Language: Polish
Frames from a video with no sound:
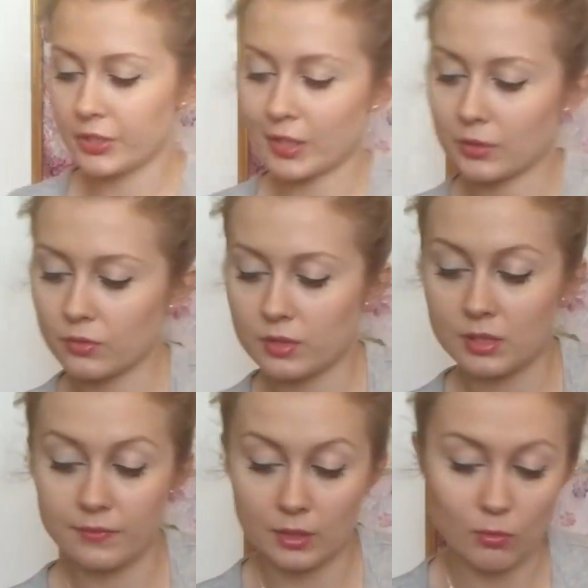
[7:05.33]
też taka
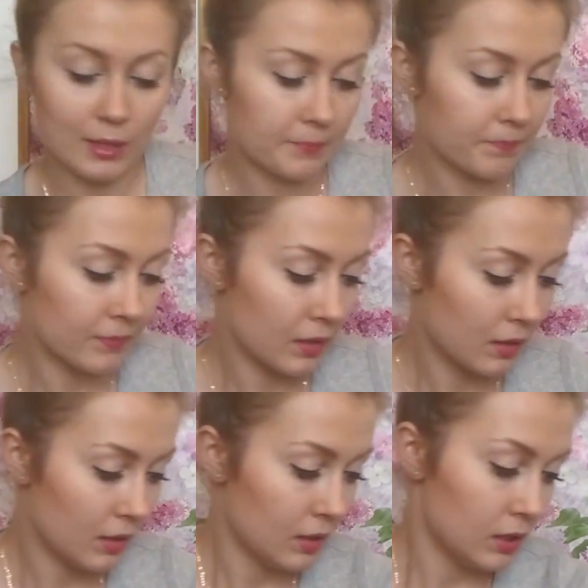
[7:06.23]
dosyć zwykła.
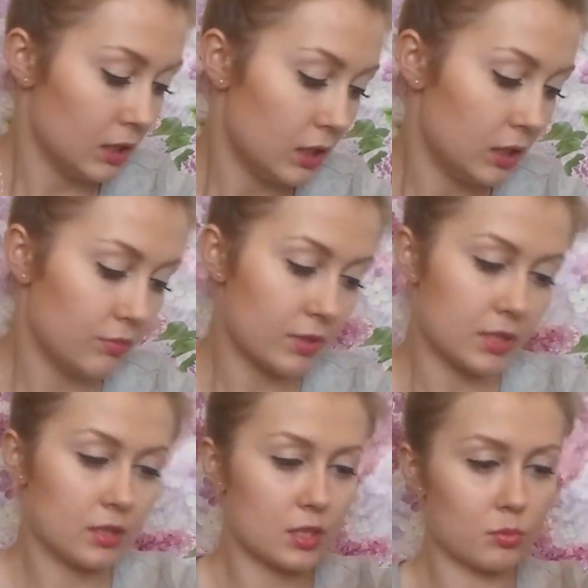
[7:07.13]
I nie
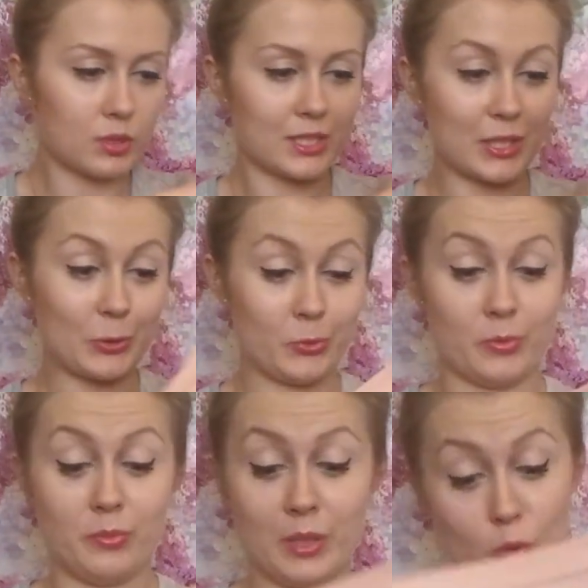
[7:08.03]
właśnie też bluzeczkę,
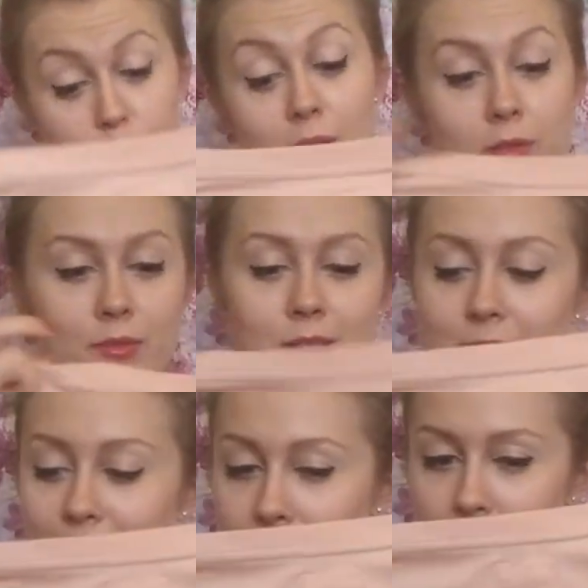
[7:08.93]
którą mi kupili
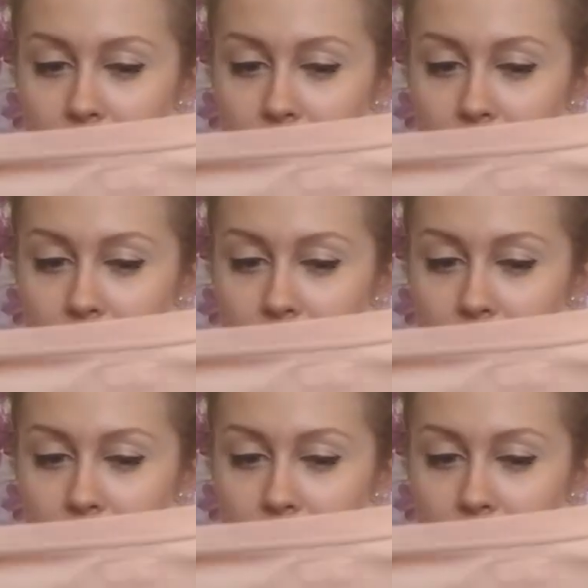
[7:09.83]
rodzice